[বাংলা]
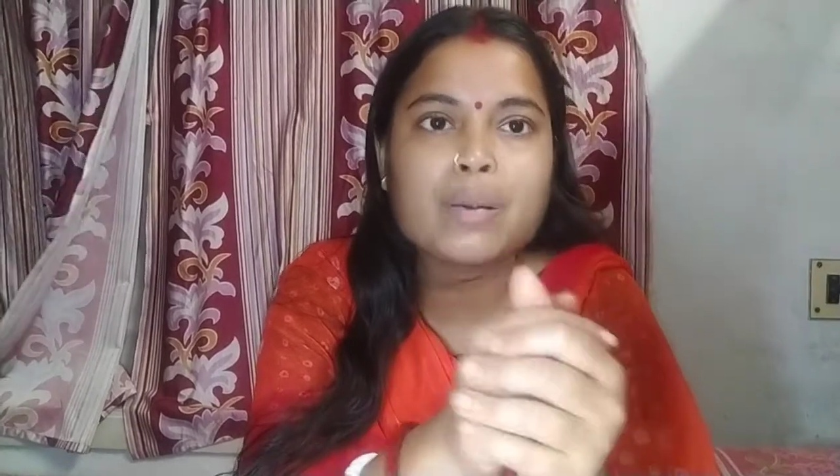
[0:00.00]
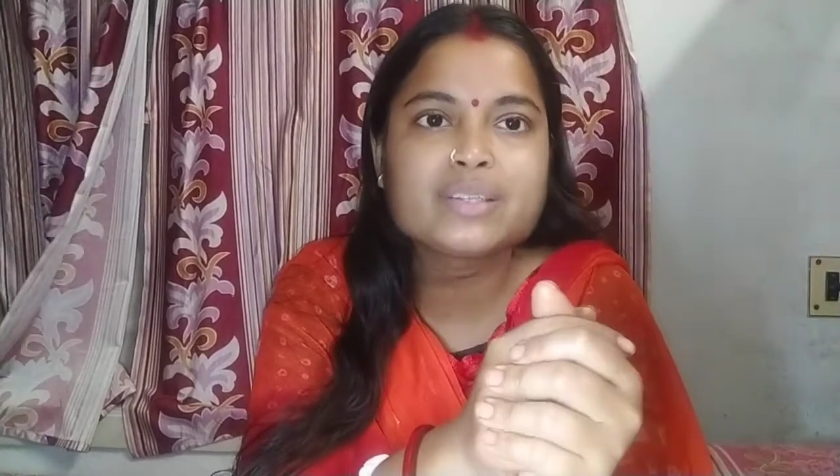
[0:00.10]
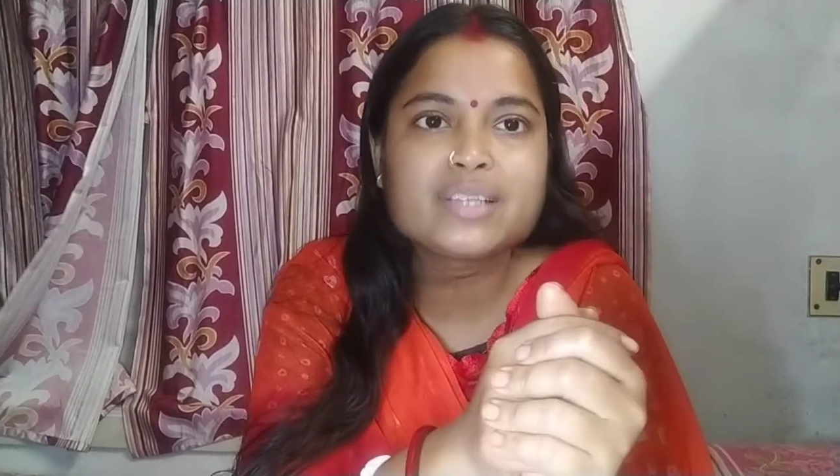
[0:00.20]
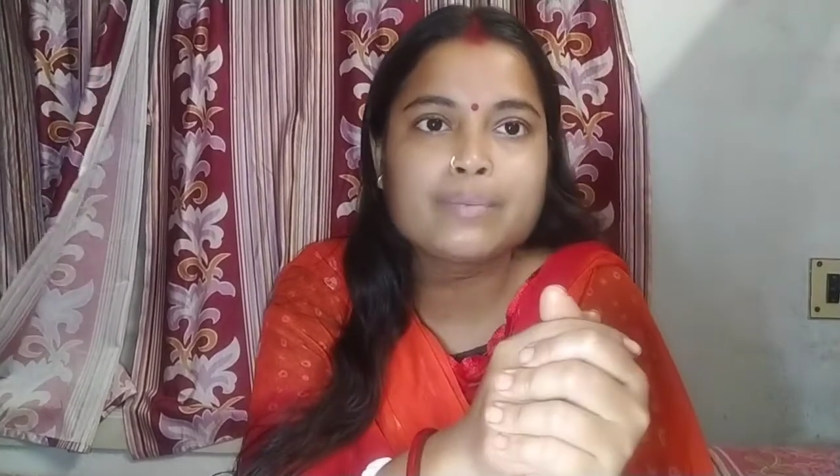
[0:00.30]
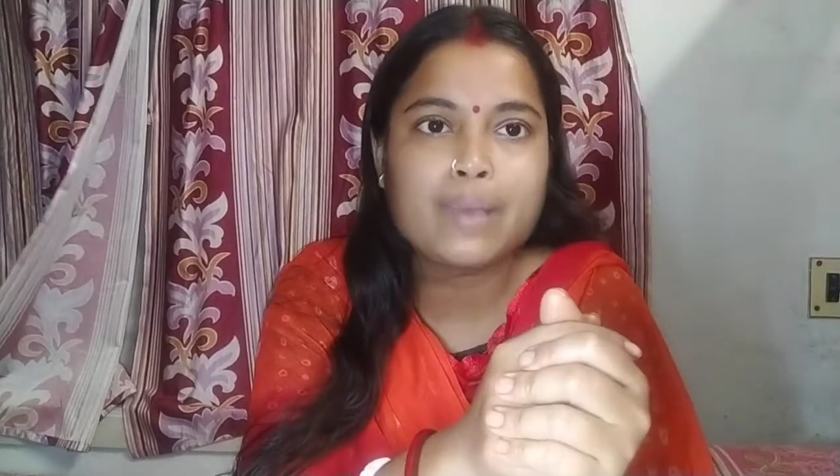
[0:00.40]
আমার
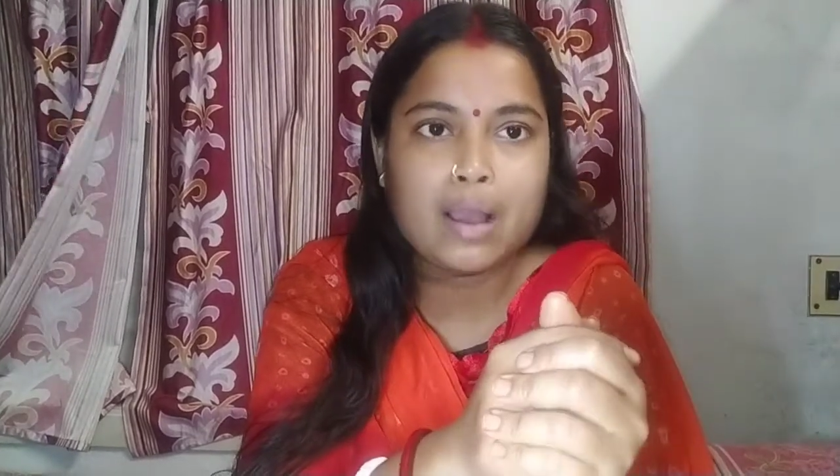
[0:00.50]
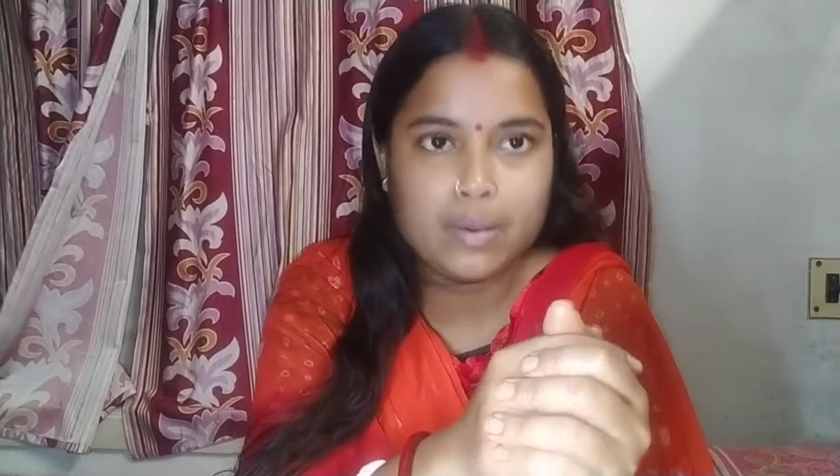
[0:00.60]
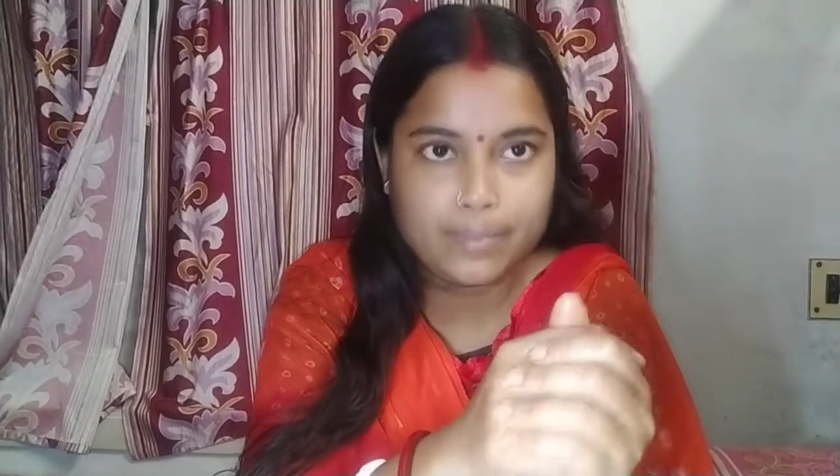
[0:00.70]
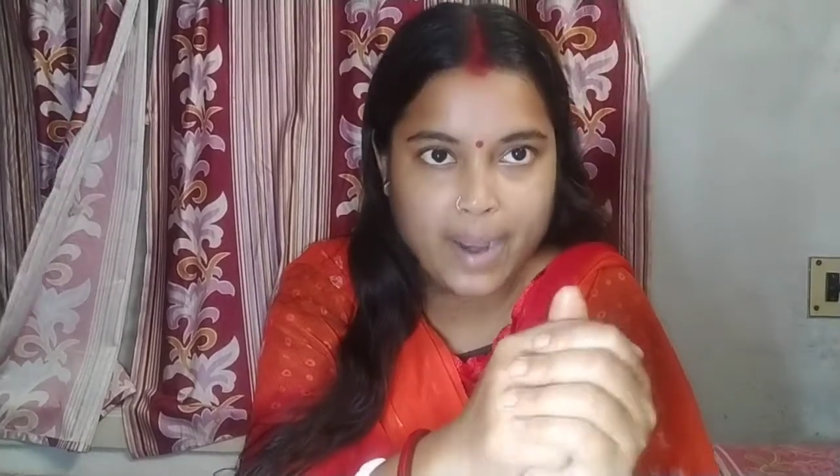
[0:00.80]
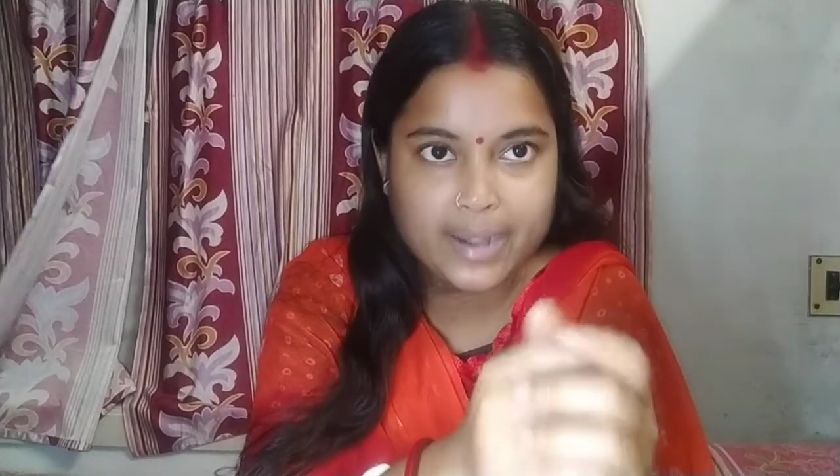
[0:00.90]
যে
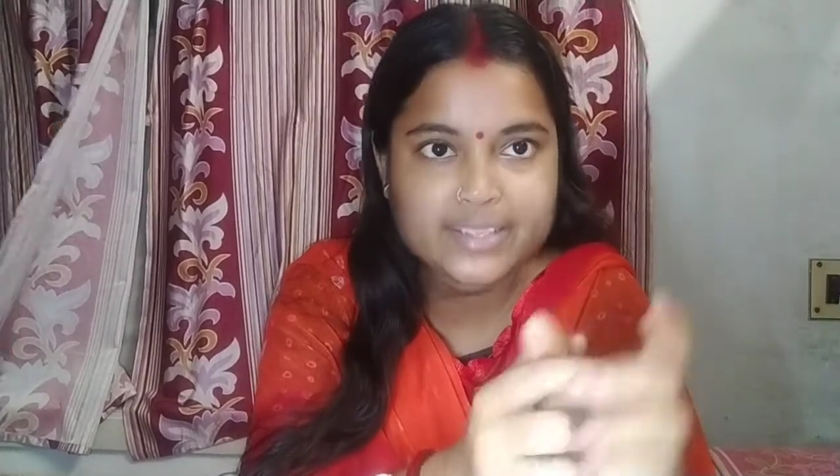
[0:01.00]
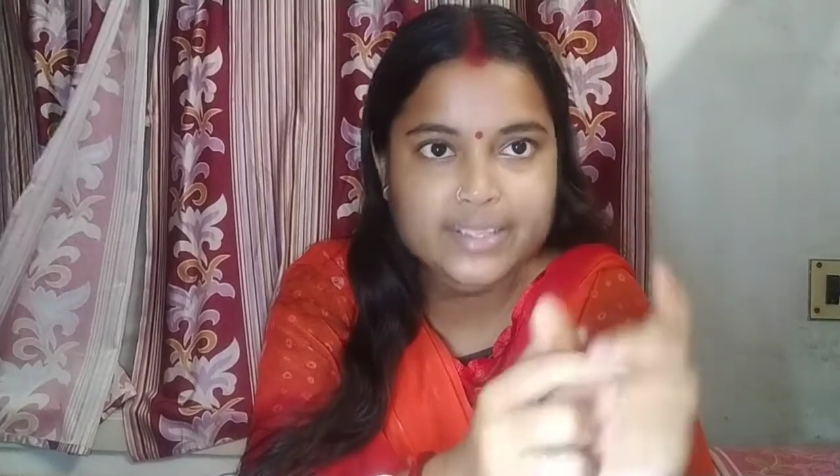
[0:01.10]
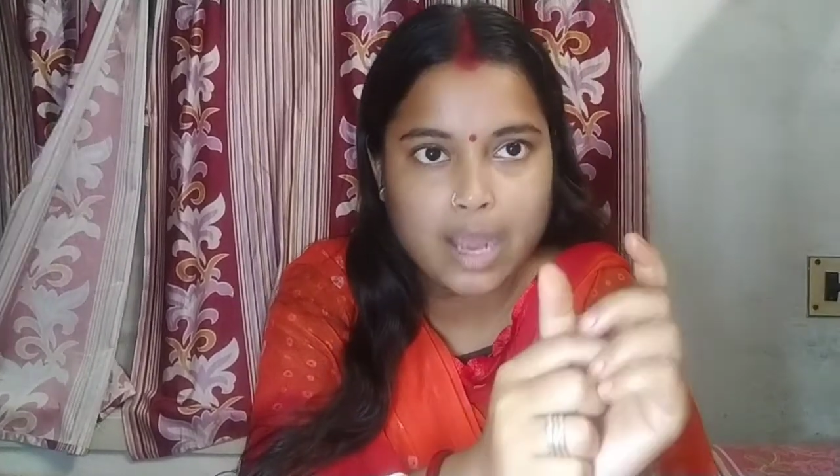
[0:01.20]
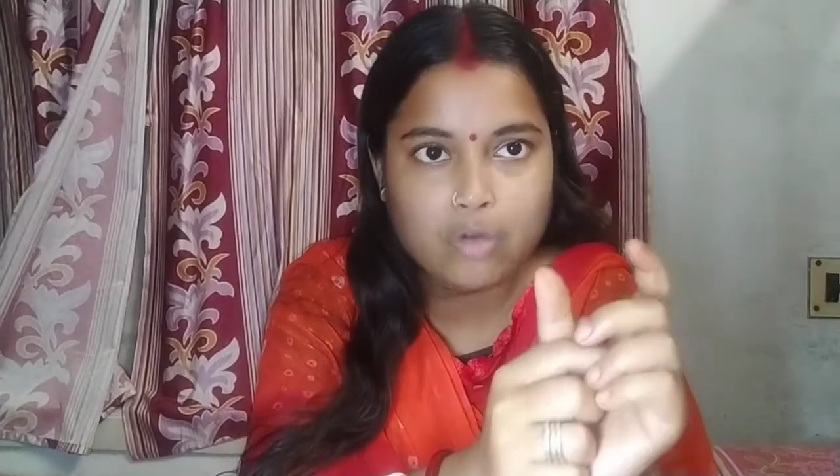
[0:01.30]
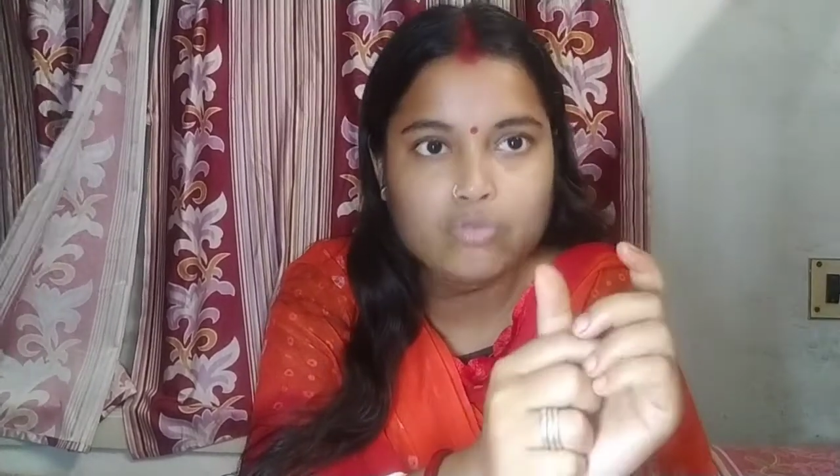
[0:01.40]
বাড়ি যে
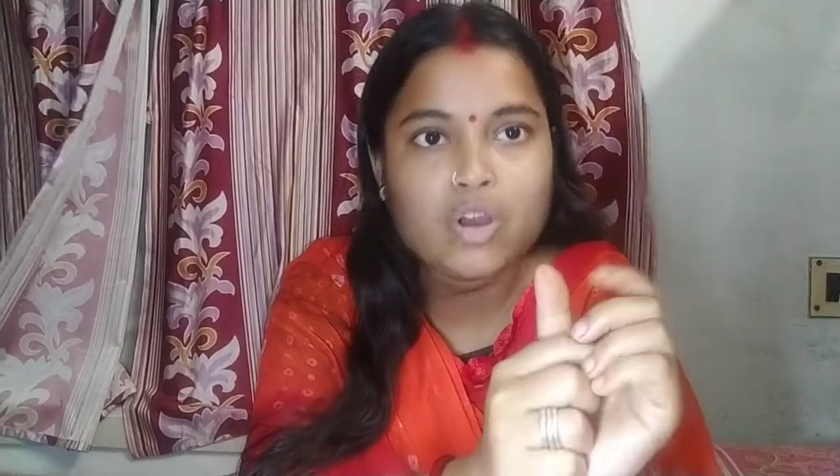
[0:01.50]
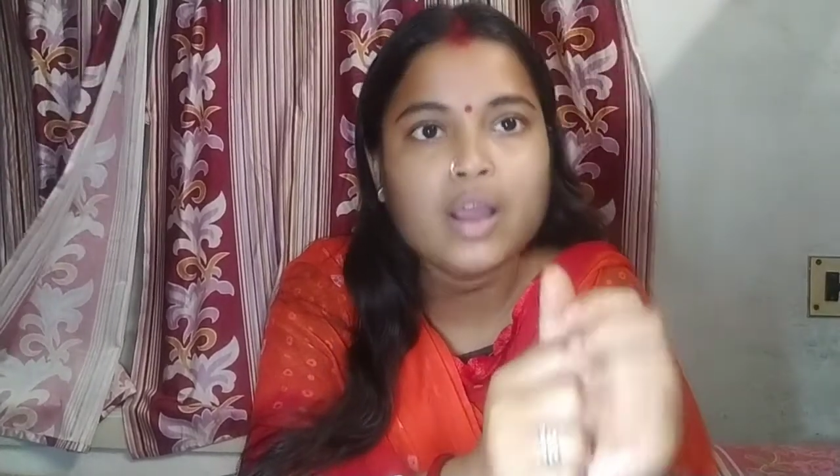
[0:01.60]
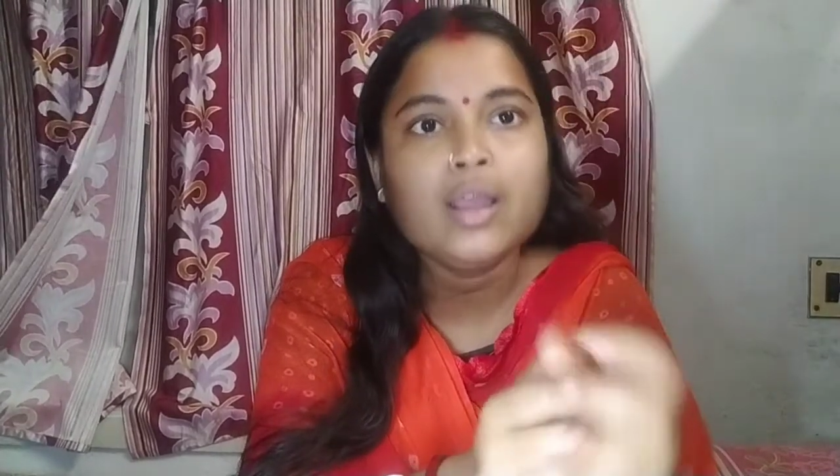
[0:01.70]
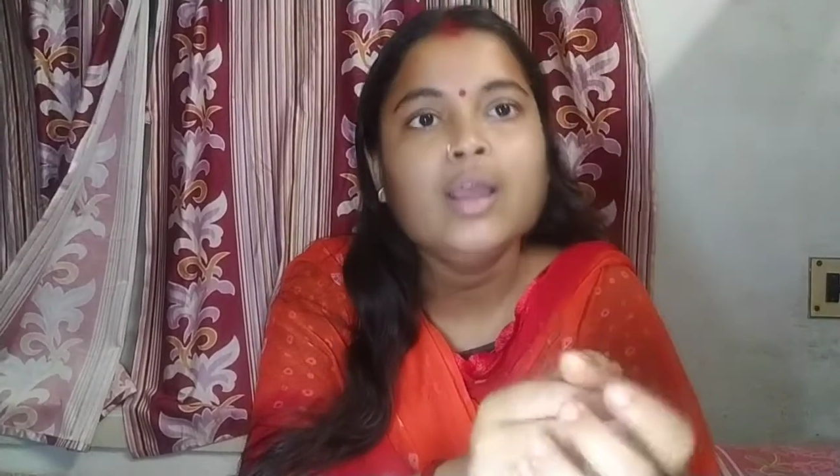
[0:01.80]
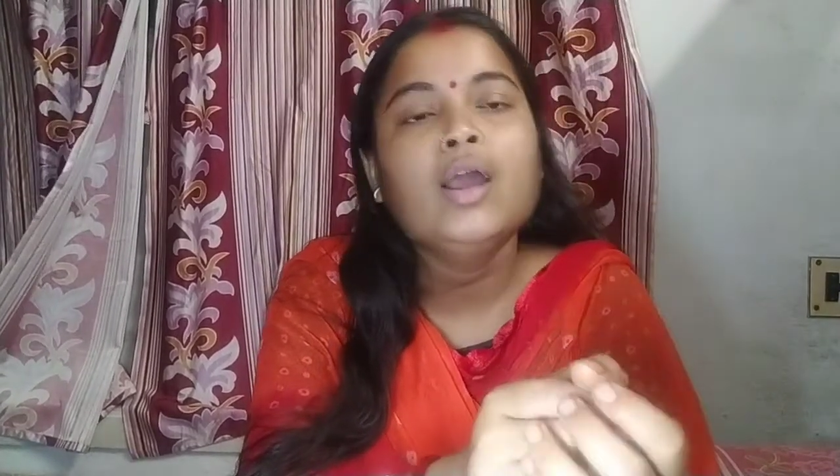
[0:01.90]
কাউন্ট হয়